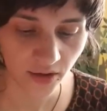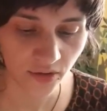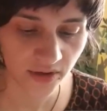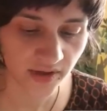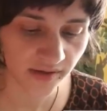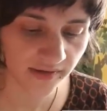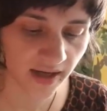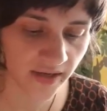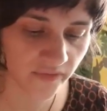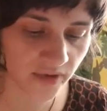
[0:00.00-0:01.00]
Gott ist
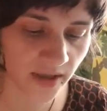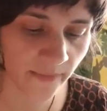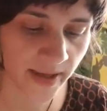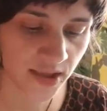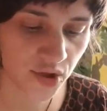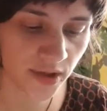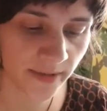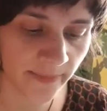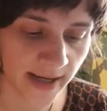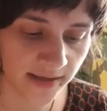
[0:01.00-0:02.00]
ein von den Menschen
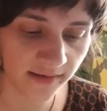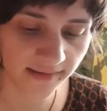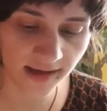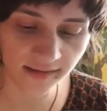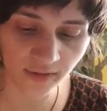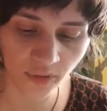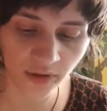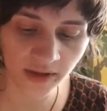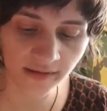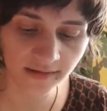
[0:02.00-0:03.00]
gemachtes
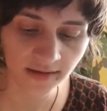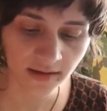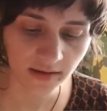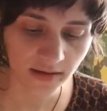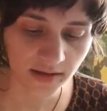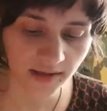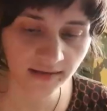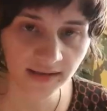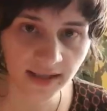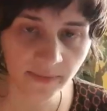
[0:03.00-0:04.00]
Erzeugnis,
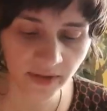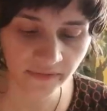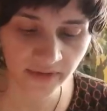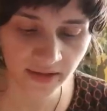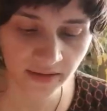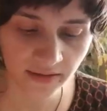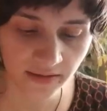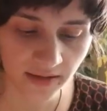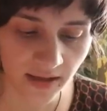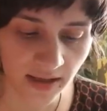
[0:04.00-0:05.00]
das Leben gewinnt,
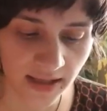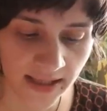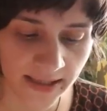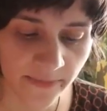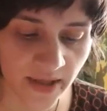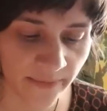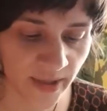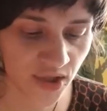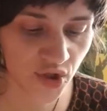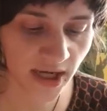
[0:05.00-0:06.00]
Leben der
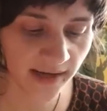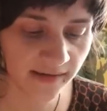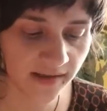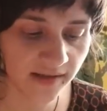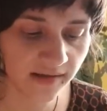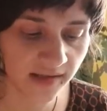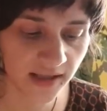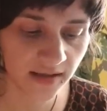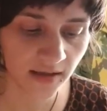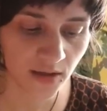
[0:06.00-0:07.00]
Menschen an sich
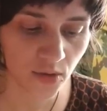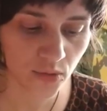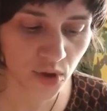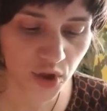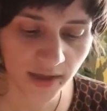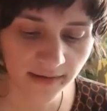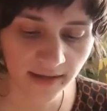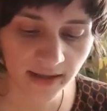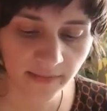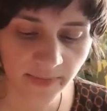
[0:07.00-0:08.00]
zieht und
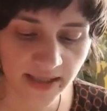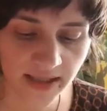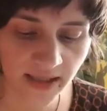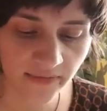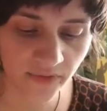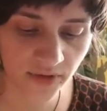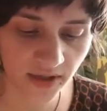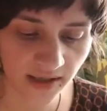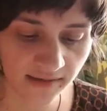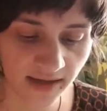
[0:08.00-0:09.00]
schließlich mächtiger wird
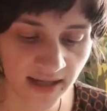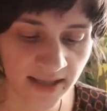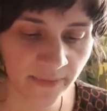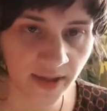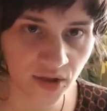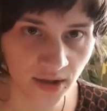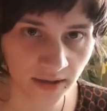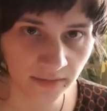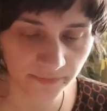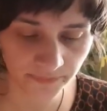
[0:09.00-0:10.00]
als all die Menschheit.